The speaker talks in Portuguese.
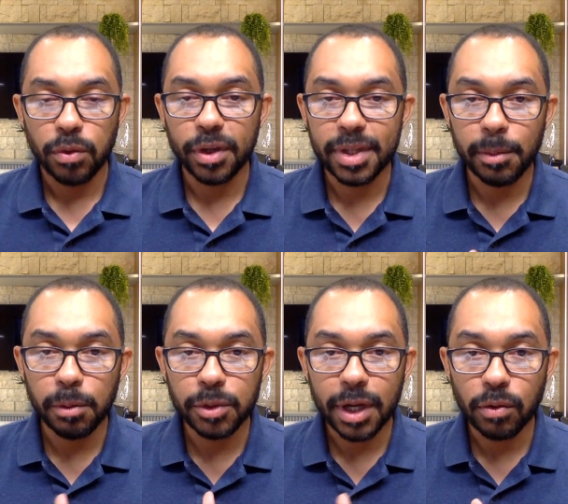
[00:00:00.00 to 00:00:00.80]
Nós
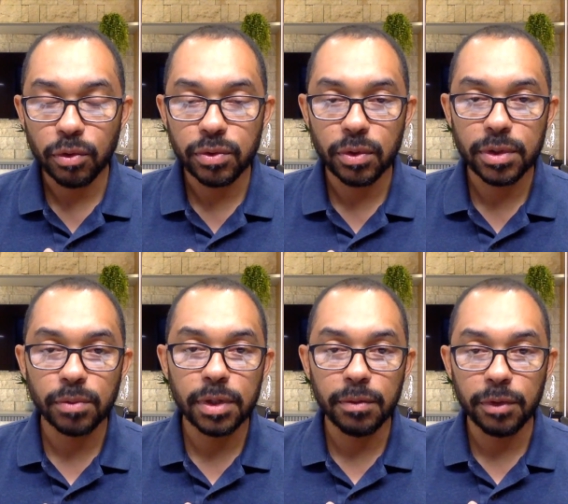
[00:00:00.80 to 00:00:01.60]
sabemos que a construção
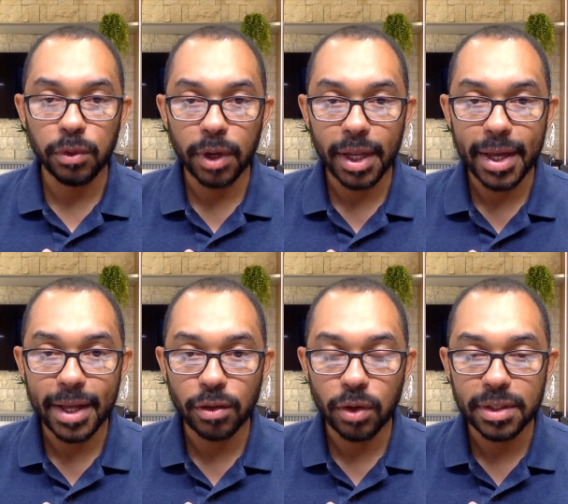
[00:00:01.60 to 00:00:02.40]
civil ela é a
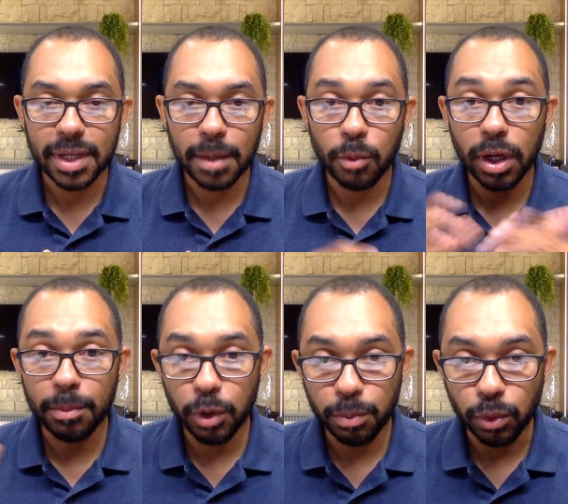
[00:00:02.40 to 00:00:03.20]
nossa mola
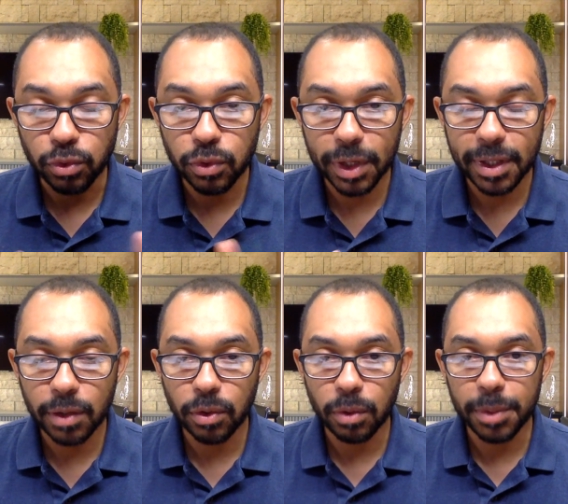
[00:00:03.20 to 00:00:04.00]
propulsora da
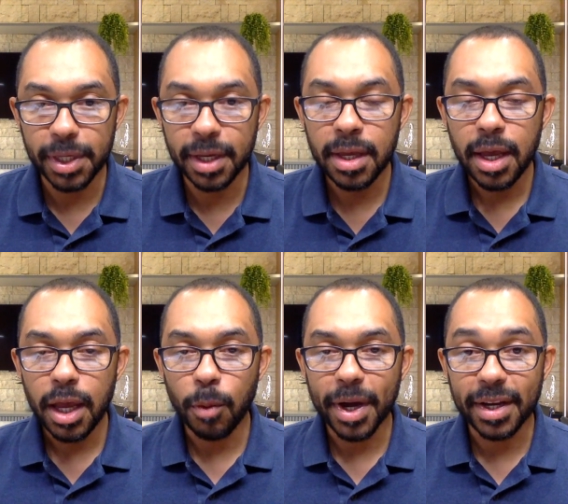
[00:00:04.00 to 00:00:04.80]
economia,
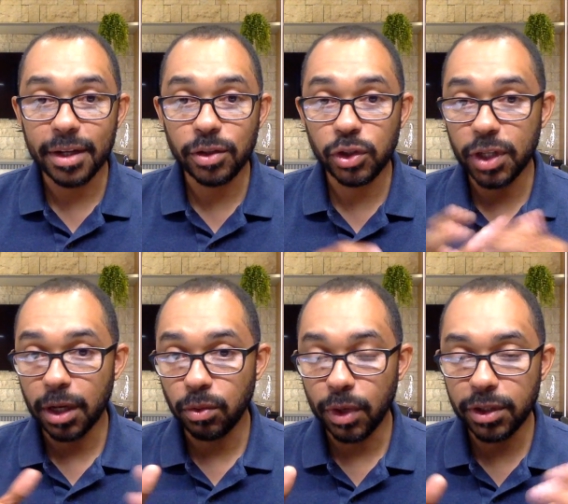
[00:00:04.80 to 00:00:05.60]
é uma grande
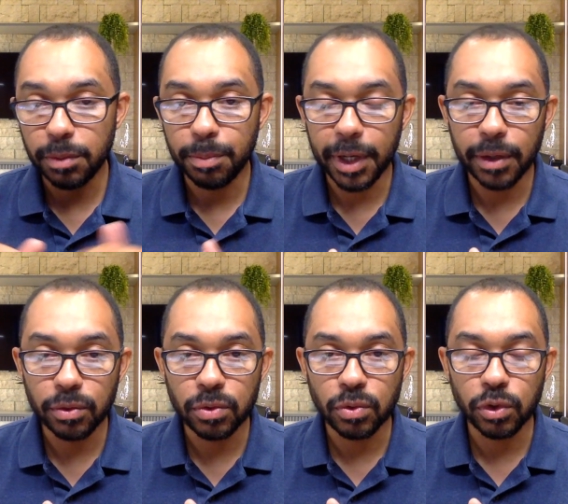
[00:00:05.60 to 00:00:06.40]
geradora de
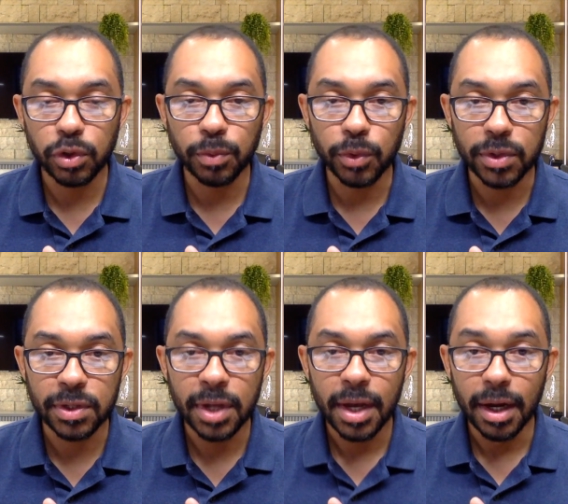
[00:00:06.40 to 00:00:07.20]
empregos. Nos
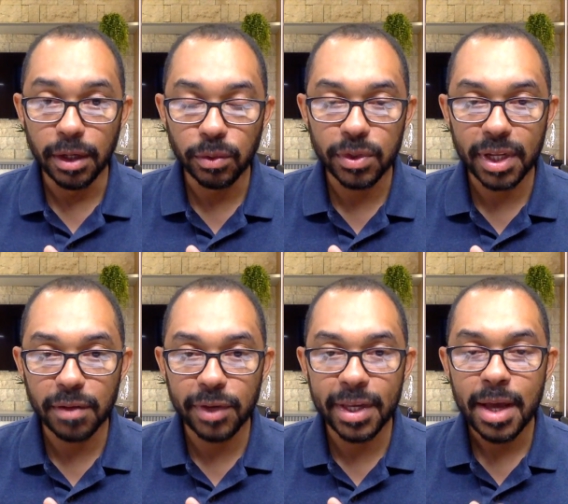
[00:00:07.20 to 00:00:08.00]
últimos anos, ela
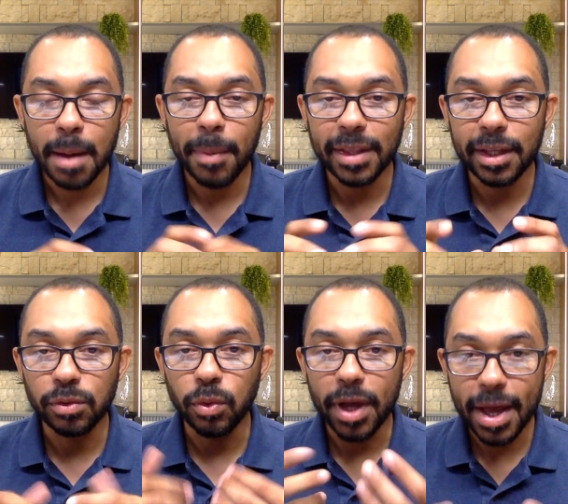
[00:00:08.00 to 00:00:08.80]
vem
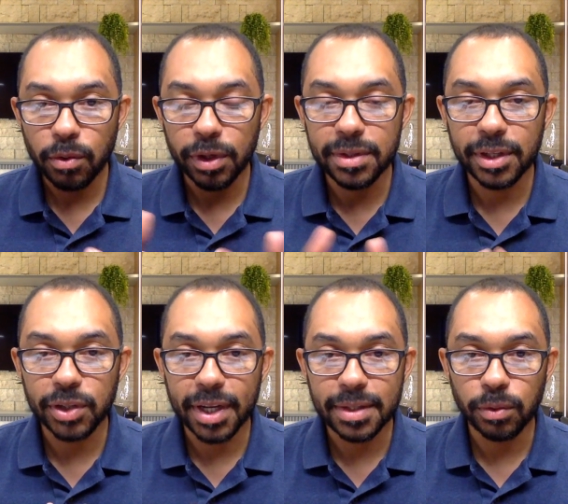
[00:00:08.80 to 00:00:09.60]
batendo recordes na
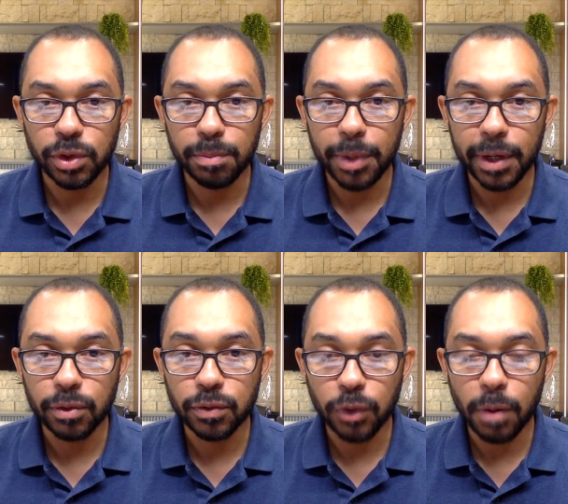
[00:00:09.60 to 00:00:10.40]
geração de
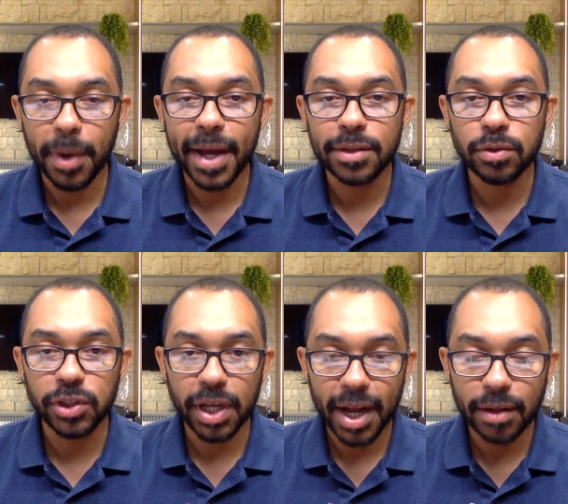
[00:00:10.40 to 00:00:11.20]
empregos formais
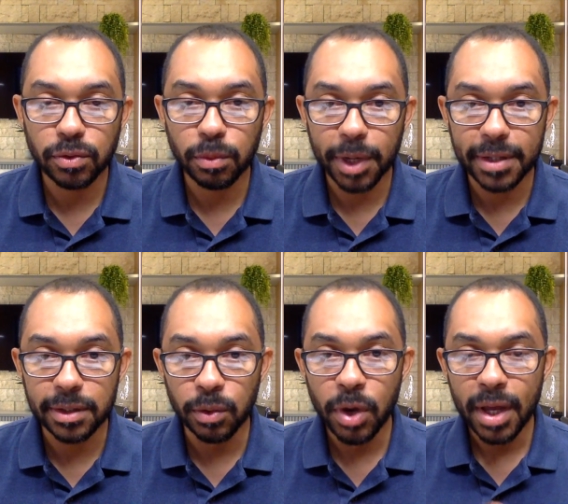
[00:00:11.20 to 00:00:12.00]
gerados no
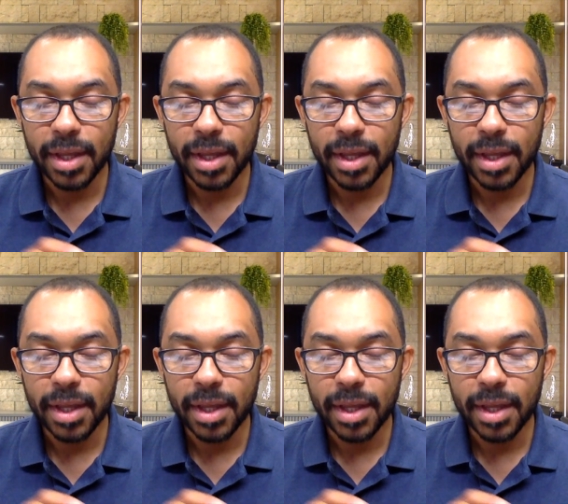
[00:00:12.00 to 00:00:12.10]
Brasil,